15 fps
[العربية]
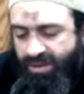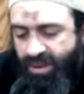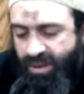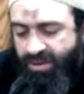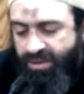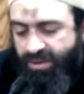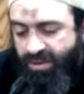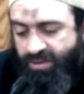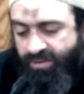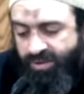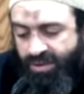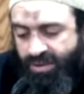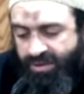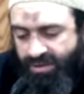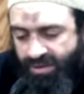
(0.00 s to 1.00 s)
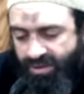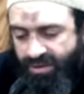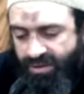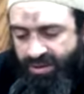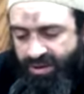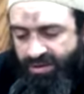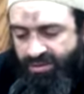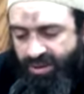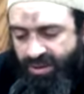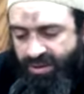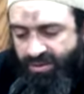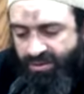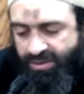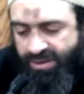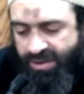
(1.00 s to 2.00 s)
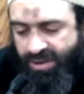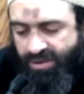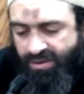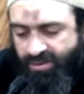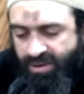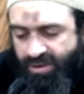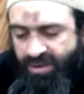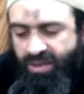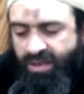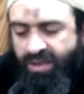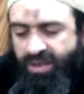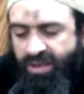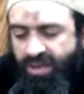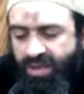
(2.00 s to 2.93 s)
عن النبي صلى الله عليه وسلم قال